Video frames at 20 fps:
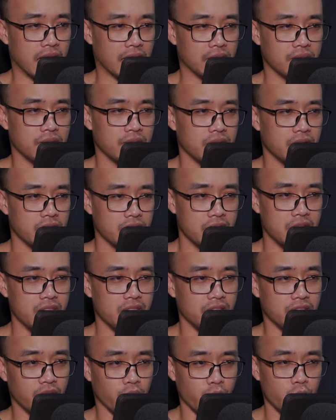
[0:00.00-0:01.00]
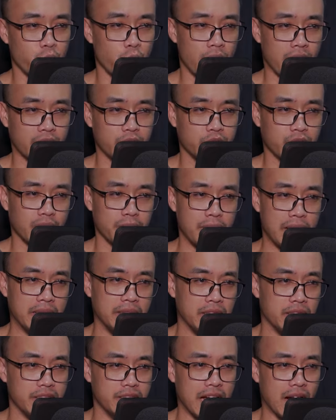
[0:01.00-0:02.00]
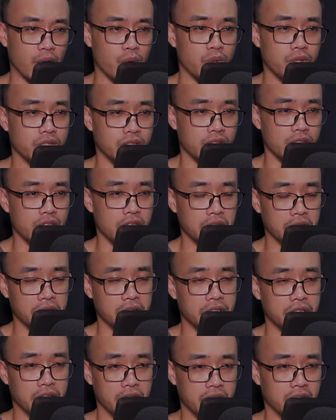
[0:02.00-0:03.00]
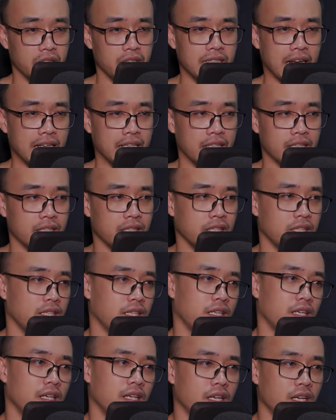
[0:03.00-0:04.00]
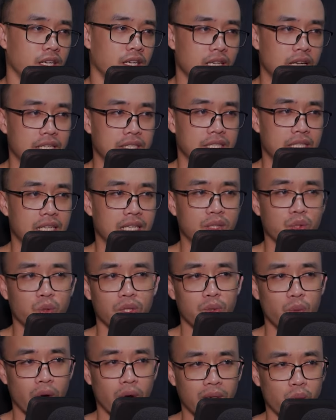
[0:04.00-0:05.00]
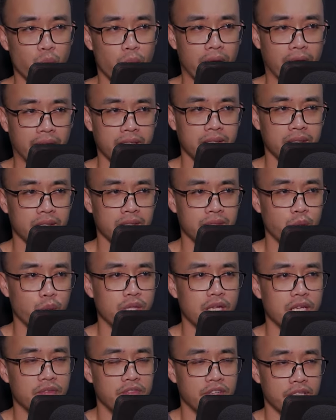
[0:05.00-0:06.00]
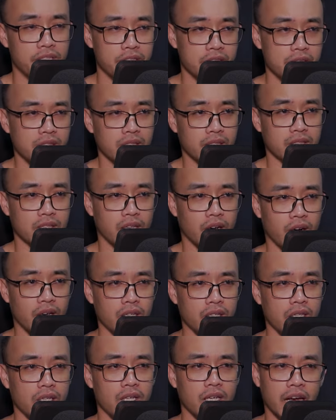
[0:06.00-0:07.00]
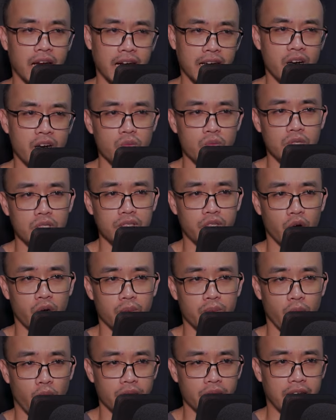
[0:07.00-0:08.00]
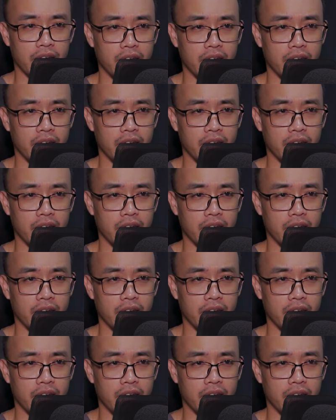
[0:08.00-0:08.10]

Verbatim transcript: Ngón tay trắng như bạch ngọc kia ấn lên đúc xương ngón tay cổ thần, một tiếng nổ âm âm vang khắp không gian, khiến cho tinh không bốn phía rung rẩy.